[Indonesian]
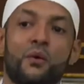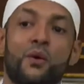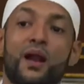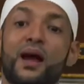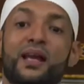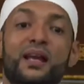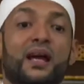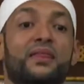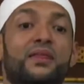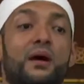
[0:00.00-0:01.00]

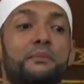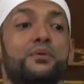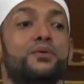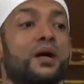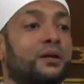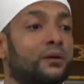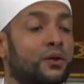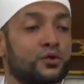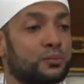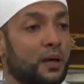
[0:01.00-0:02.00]
Walakin kadzabu kata
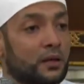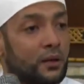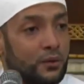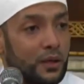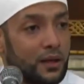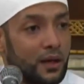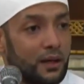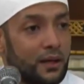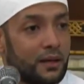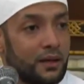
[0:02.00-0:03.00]
Allah Subhanahu wa
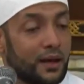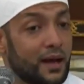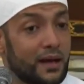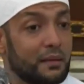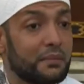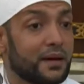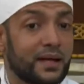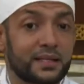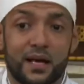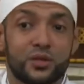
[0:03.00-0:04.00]
taala. Karena
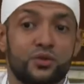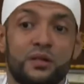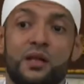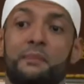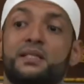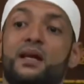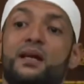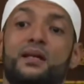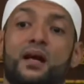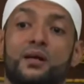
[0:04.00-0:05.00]
mereka sekarang sudah tidak
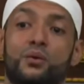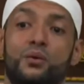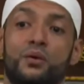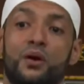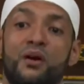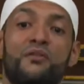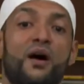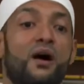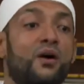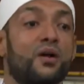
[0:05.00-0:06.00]
percaya denganku.
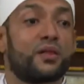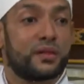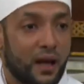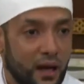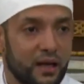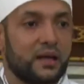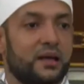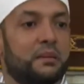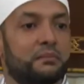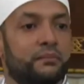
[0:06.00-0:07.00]
Fa'akhadna
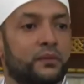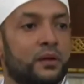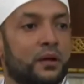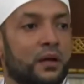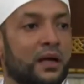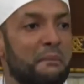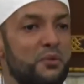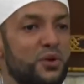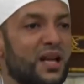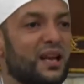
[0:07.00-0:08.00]
alaihim.
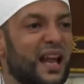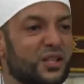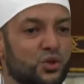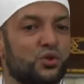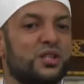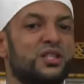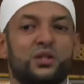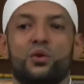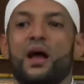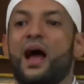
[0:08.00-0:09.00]
Kemudian langsung
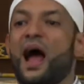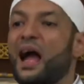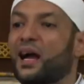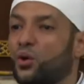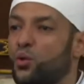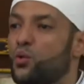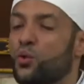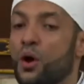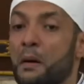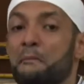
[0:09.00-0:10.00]
disitulah aku
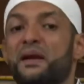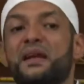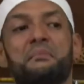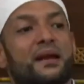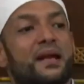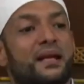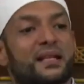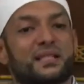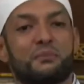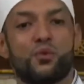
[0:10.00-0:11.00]
beri
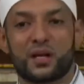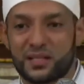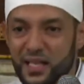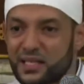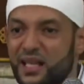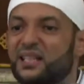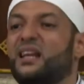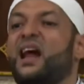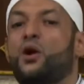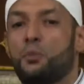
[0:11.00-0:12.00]
mereka semua siksa
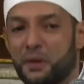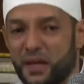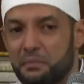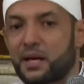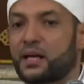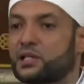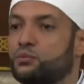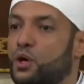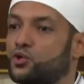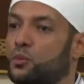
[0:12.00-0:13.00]
dan aku beri mereka
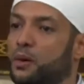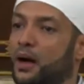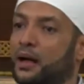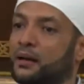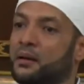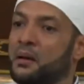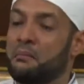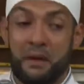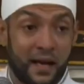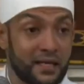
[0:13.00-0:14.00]
semua cobaan.
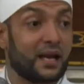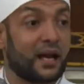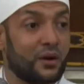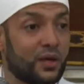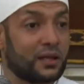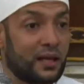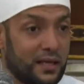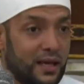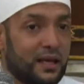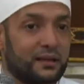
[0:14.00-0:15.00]
Makanya kalau kita
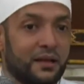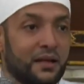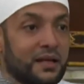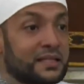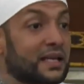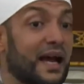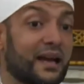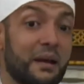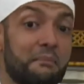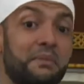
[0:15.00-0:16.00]
lihat
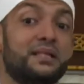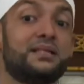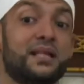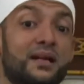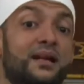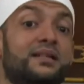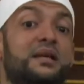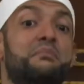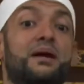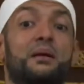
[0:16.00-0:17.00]
sekarang bencana
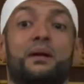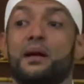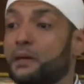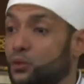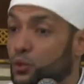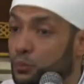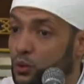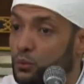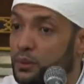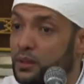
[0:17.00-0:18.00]
di mana-mana
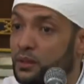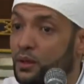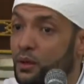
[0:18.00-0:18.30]
bertubi-tubi.